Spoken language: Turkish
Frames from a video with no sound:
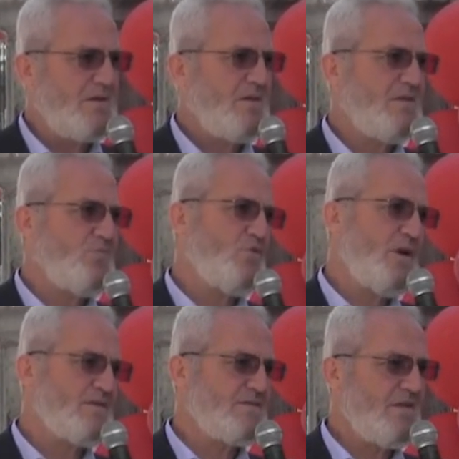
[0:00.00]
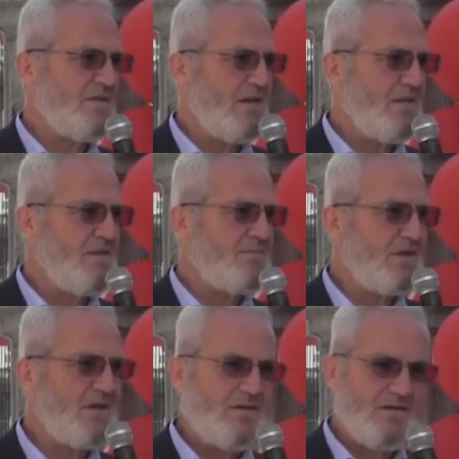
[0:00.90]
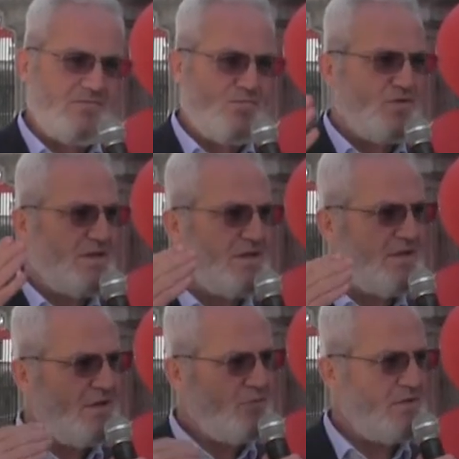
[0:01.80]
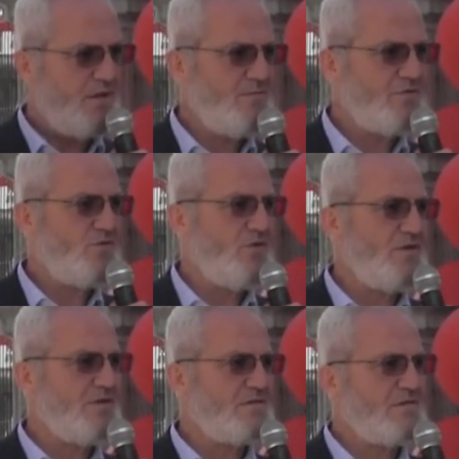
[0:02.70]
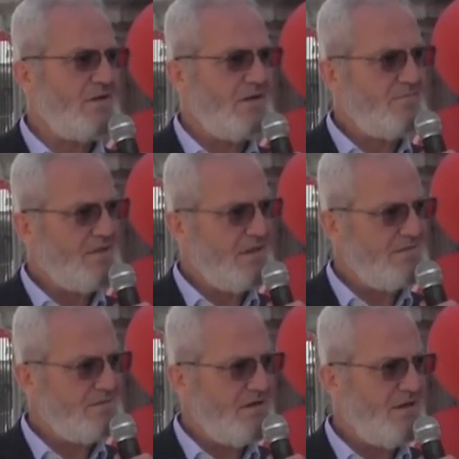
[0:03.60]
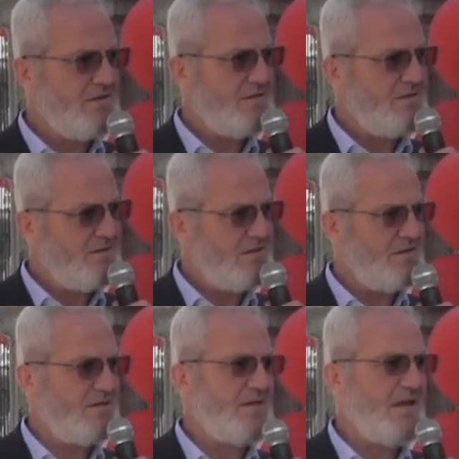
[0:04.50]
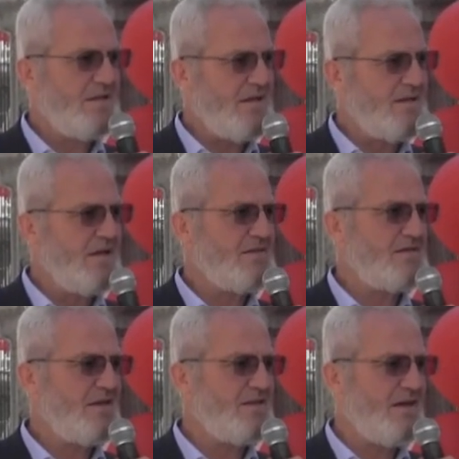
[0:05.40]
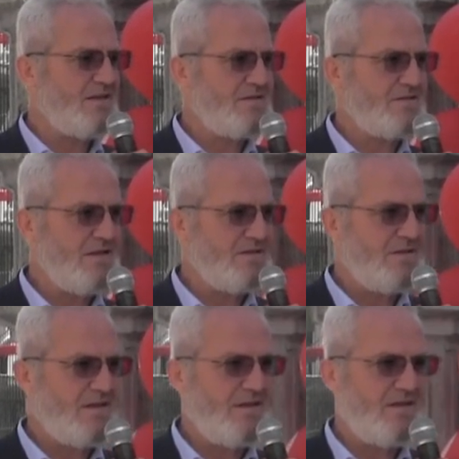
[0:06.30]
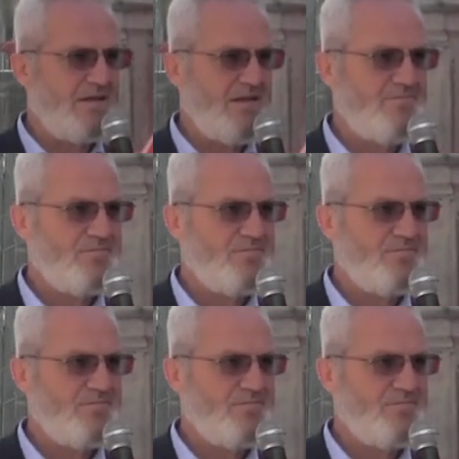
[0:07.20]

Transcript: Dedik ki bu arsayı da alalım da buradaki yavrularımız oynasınlar, biraz e, kendi enerjilerini assınlar şeklinde.